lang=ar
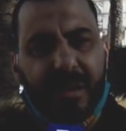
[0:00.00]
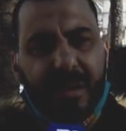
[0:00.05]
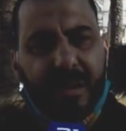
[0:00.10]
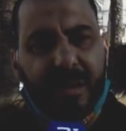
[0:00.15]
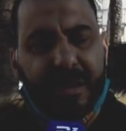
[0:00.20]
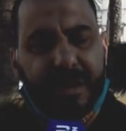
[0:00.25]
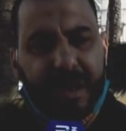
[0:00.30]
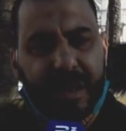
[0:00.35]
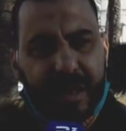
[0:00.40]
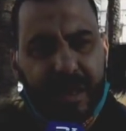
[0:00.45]

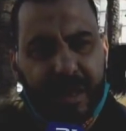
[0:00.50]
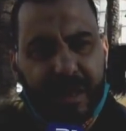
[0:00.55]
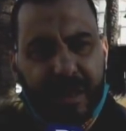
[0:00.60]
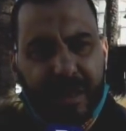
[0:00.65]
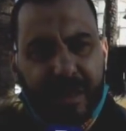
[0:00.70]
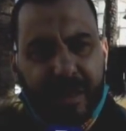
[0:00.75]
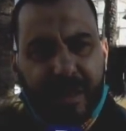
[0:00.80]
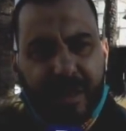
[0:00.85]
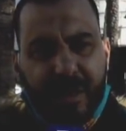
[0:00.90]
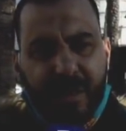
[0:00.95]

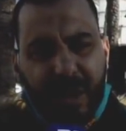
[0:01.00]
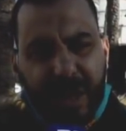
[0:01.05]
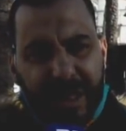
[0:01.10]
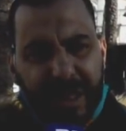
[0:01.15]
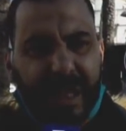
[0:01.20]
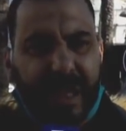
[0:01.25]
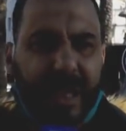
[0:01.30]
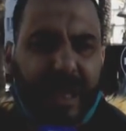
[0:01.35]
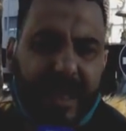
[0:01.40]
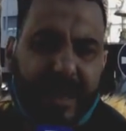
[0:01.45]
ديال واحد
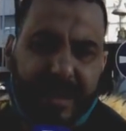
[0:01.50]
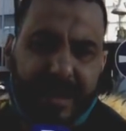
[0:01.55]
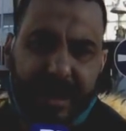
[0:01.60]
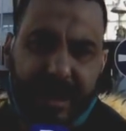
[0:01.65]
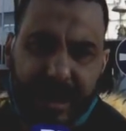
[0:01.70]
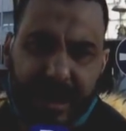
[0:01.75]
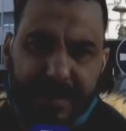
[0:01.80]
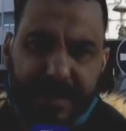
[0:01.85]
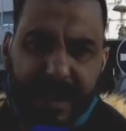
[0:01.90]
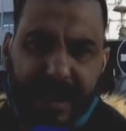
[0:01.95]
القناة
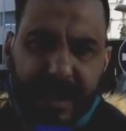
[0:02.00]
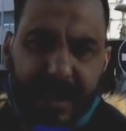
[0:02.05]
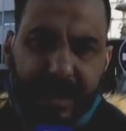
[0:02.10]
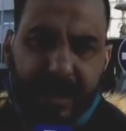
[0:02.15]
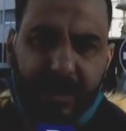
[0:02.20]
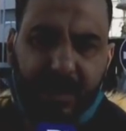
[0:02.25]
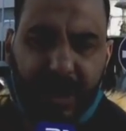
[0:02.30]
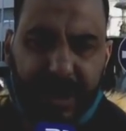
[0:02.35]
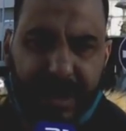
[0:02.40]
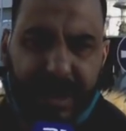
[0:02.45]
إعلامية
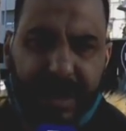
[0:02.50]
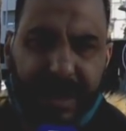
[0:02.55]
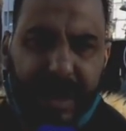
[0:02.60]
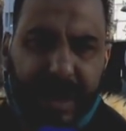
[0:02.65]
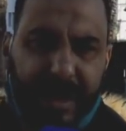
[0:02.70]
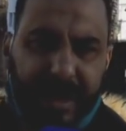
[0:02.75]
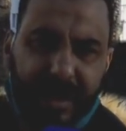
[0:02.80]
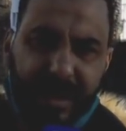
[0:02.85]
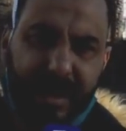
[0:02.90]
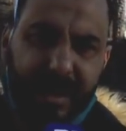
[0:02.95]

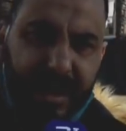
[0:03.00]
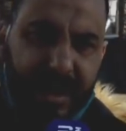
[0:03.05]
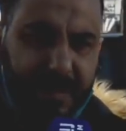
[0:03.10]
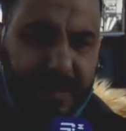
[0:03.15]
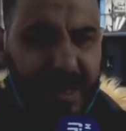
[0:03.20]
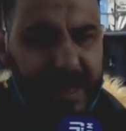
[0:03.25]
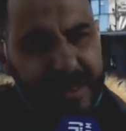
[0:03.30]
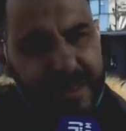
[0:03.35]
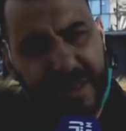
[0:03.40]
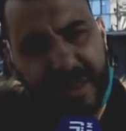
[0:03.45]
وطنية
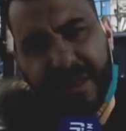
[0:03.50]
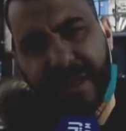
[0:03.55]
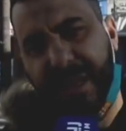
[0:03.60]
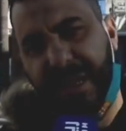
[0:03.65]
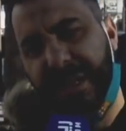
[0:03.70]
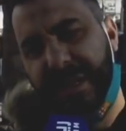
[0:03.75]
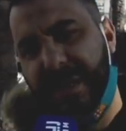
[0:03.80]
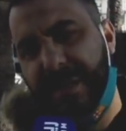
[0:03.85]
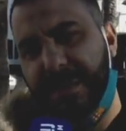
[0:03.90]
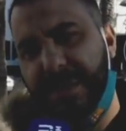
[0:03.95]
مع السيد
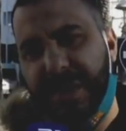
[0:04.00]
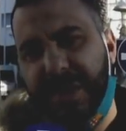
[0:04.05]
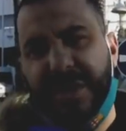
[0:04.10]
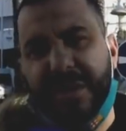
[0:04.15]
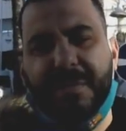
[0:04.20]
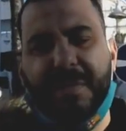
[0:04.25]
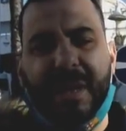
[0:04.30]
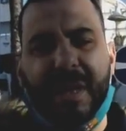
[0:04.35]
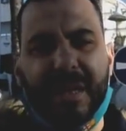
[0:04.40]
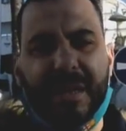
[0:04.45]
رئيس المجلس
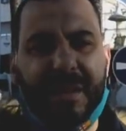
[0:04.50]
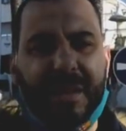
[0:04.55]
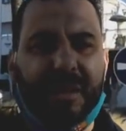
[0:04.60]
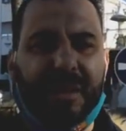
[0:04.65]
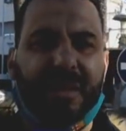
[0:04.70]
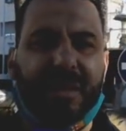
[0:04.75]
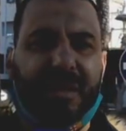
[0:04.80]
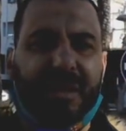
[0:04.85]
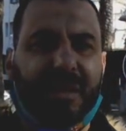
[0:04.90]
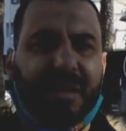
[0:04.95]
البلدي
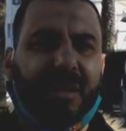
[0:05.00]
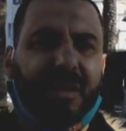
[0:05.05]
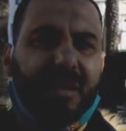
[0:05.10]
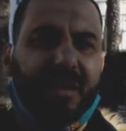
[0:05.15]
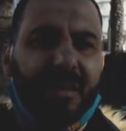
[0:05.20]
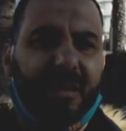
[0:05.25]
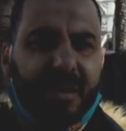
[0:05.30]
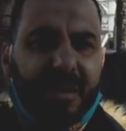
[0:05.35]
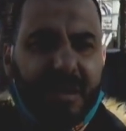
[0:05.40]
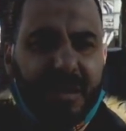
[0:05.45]

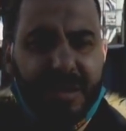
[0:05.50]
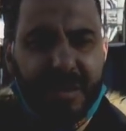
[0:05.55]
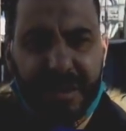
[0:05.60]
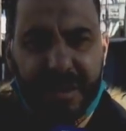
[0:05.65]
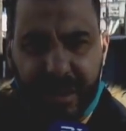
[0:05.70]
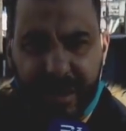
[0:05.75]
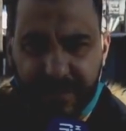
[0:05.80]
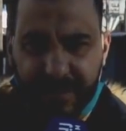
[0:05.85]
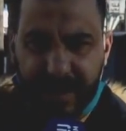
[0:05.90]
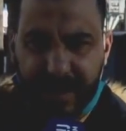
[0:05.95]
السيد
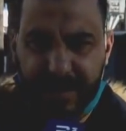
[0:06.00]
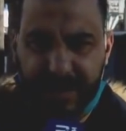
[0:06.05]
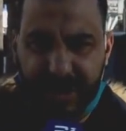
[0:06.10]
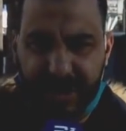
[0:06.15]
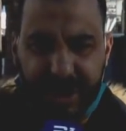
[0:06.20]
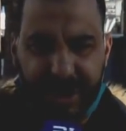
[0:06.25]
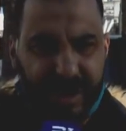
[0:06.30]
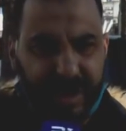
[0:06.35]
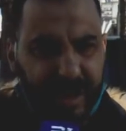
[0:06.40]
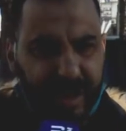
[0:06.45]
رفيق
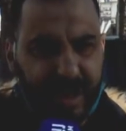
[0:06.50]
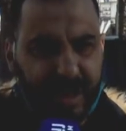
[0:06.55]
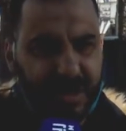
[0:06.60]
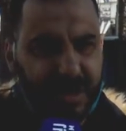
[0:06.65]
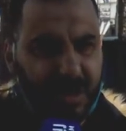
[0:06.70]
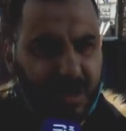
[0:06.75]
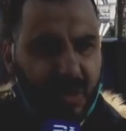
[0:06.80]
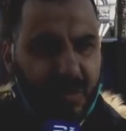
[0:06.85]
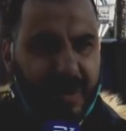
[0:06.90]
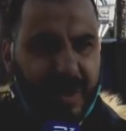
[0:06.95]
مجايت اللي
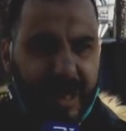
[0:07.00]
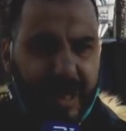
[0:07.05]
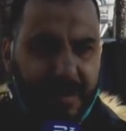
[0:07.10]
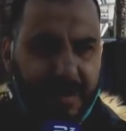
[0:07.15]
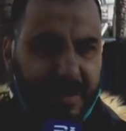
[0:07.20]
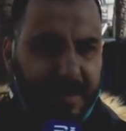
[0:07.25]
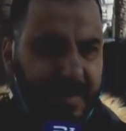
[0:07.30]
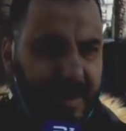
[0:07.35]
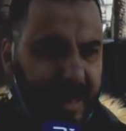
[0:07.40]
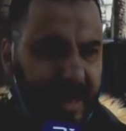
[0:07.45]
كنشكرو من هذا
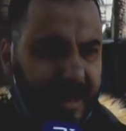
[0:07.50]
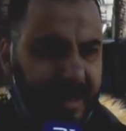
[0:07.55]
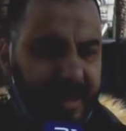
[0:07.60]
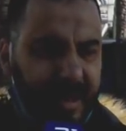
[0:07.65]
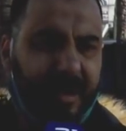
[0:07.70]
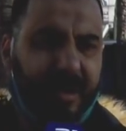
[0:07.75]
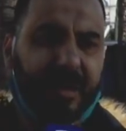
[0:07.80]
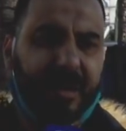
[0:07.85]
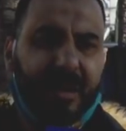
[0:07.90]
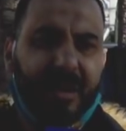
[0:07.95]
المنبر
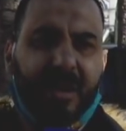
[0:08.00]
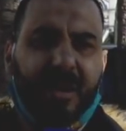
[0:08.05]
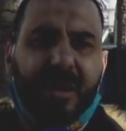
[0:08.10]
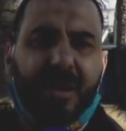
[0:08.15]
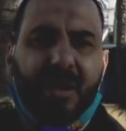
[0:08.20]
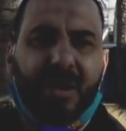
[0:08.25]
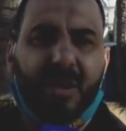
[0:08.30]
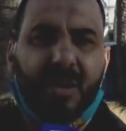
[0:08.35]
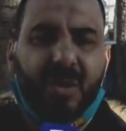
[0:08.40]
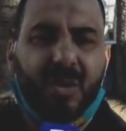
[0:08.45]
هذا
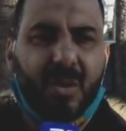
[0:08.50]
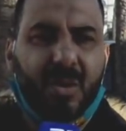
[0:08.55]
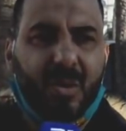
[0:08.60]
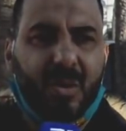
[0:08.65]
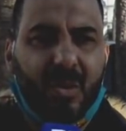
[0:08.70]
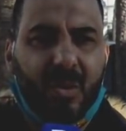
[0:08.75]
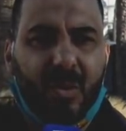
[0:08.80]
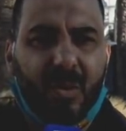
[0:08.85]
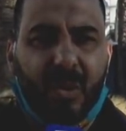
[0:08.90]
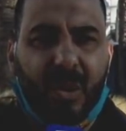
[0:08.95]

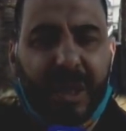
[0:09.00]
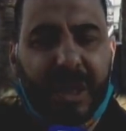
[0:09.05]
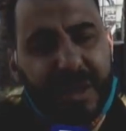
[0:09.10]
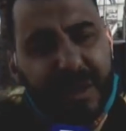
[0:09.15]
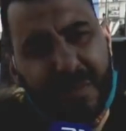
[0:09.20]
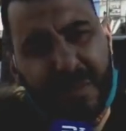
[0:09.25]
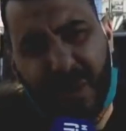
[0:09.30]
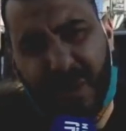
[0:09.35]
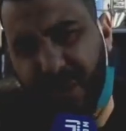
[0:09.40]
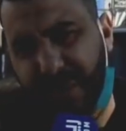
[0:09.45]
واللي
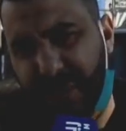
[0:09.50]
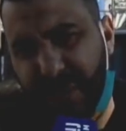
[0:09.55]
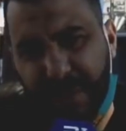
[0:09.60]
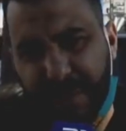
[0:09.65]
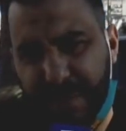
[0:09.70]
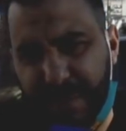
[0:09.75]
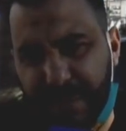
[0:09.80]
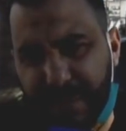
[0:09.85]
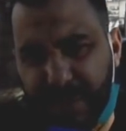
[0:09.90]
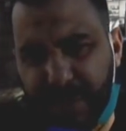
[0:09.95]
تمروا
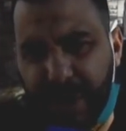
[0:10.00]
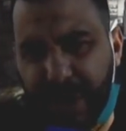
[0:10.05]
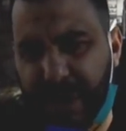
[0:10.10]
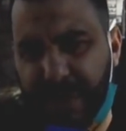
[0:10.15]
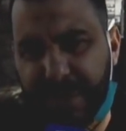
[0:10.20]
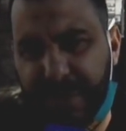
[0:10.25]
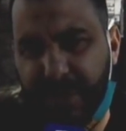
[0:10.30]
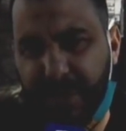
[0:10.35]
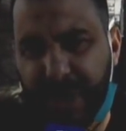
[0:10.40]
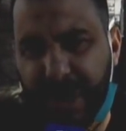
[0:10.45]
فيهم واحد
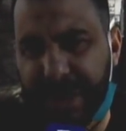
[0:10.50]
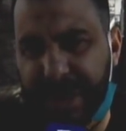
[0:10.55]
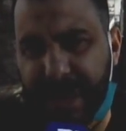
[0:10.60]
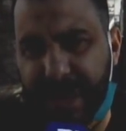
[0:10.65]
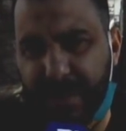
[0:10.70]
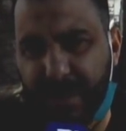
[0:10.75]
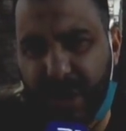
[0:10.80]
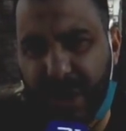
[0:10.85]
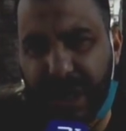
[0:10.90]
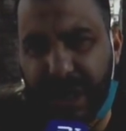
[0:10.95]
المجموعه ديال
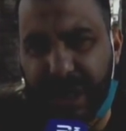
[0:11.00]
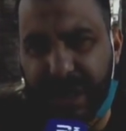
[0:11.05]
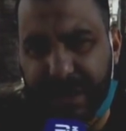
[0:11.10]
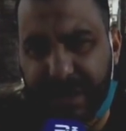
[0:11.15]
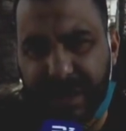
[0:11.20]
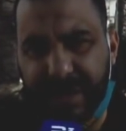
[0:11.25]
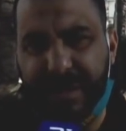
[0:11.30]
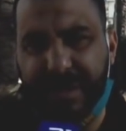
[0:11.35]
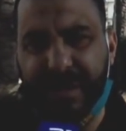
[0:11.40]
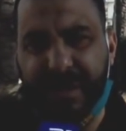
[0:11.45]

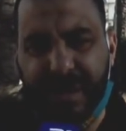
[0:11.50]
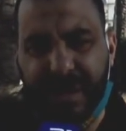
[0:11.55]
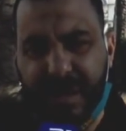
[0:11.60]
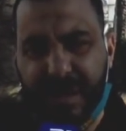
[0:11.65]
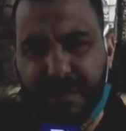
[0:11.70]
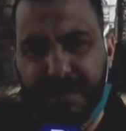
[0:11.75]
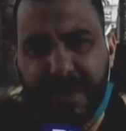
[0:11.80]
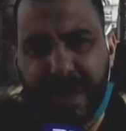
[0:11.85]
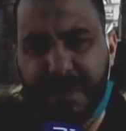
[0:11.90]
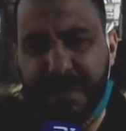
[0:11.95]
المغالطات
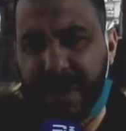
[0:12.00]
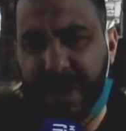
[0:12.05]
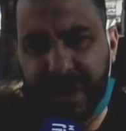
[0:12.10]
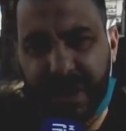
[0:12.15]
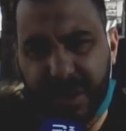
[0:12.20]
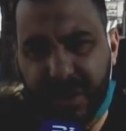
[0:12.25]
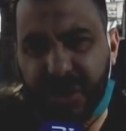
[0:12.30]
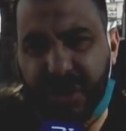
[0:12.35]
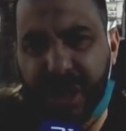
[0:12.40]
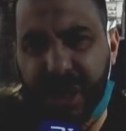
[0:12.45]
ما
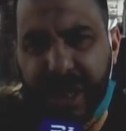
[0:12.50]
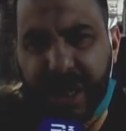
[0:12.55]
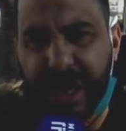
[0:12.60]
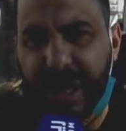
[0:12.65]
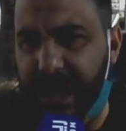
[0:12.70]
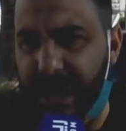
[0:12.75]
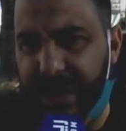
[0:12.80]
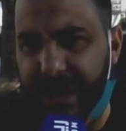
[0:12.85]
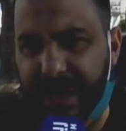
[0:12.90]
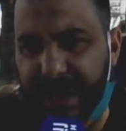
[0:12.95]
يمكنش
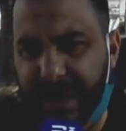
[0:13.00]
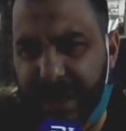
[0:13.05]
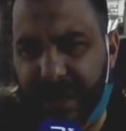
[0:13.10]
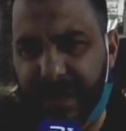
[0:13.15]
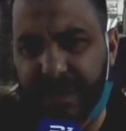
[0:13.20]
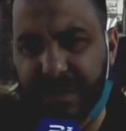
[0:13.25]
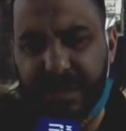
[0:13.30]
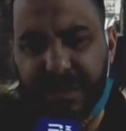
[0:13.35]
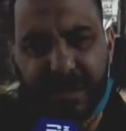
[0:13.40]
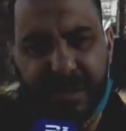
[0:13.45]
ليا انايا
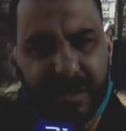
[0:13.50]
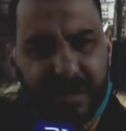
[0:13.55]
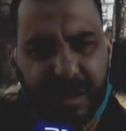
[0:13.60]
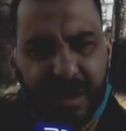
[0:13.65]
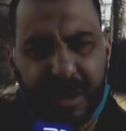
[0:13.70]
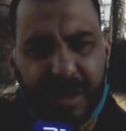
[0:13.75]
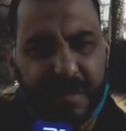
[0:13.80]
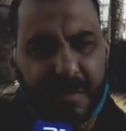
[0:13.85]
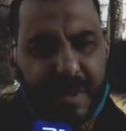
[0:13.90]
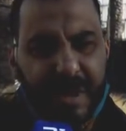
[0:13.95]

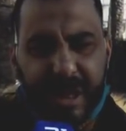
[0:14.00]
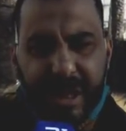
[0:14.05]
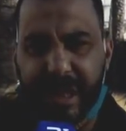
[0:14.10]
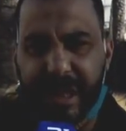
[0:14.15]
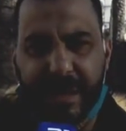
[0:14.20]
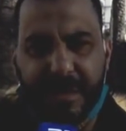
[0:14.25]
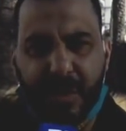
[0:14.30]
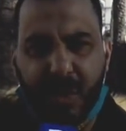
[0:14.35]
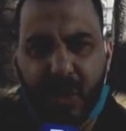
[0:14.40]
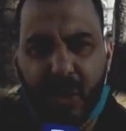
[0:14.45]
يعني نمر
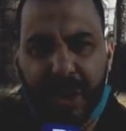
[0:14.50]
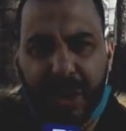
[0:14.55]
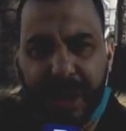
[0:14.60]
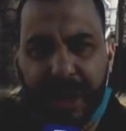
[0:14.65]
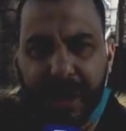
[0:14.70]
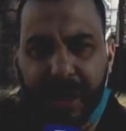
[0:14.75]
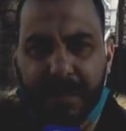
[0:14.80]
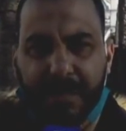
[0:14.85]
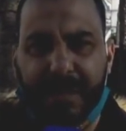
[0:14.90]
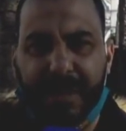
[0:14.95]
عليها مرور
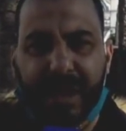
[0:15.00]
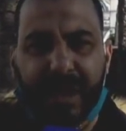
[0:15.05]
الكلام